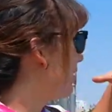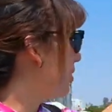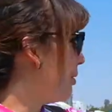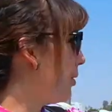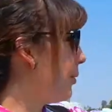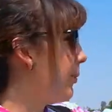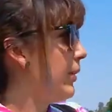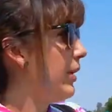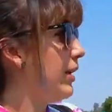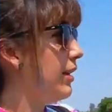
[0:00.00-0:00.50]
como
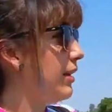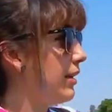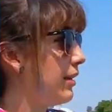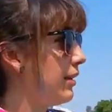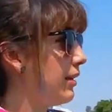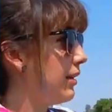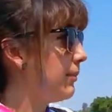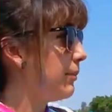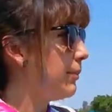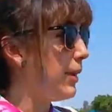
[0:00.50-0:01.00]
pueden
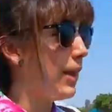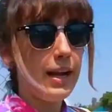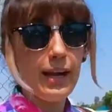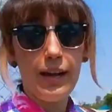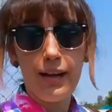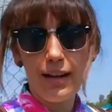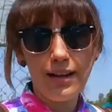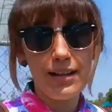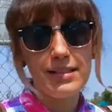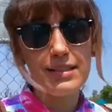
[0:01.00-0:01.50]

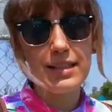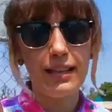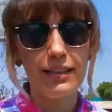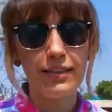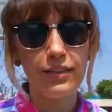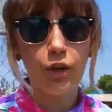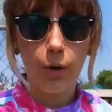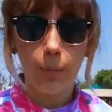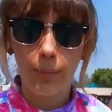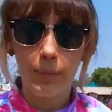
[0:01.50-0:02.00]
ver, hasta el
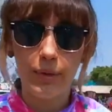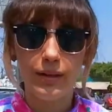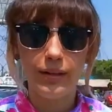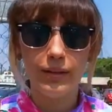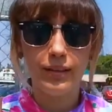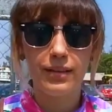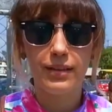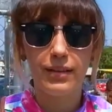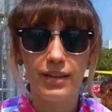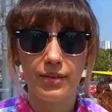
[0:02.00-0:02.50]
tope
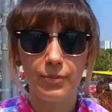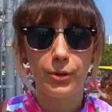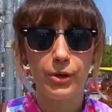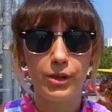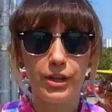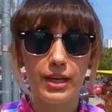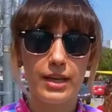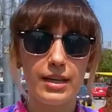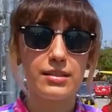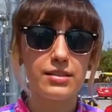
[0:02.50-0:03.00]

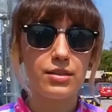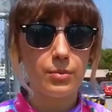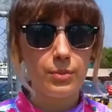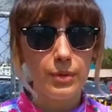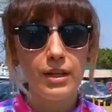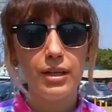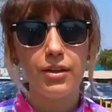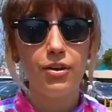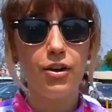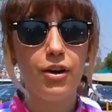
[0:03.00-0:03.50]
porque es
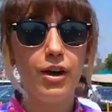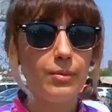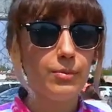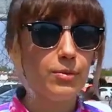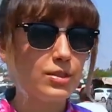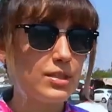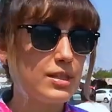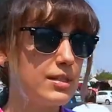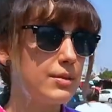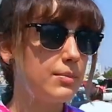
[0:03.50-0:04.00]
domingo, hay
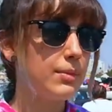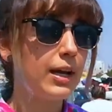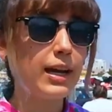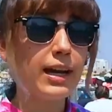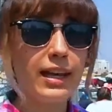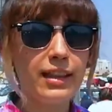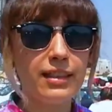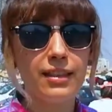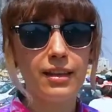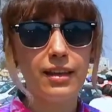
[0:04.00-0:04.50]
muchísima
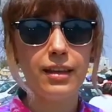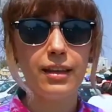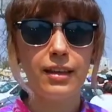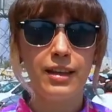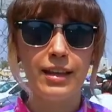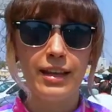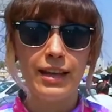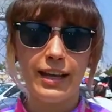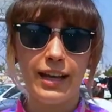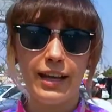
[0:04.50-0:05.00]
gente,
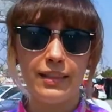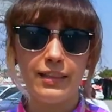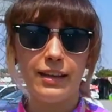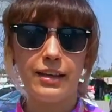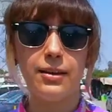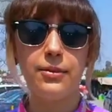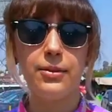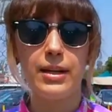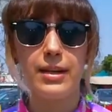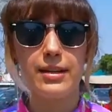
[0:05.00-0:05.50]
gente
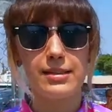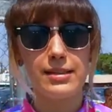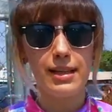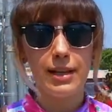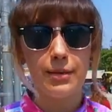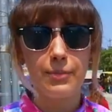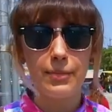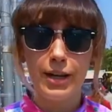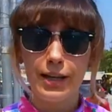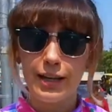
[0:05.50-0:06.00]
que viene a hacer
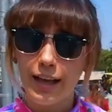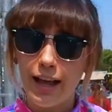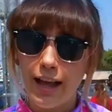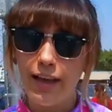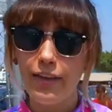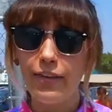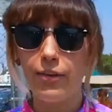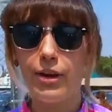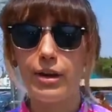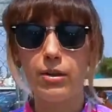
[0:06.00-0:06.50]
el
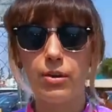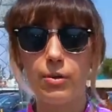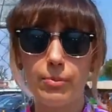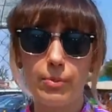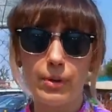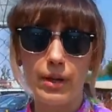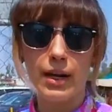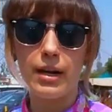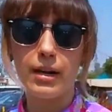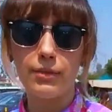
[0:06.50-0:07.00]
mercado, a
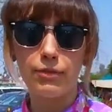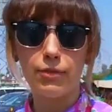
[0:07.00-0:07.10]
comprar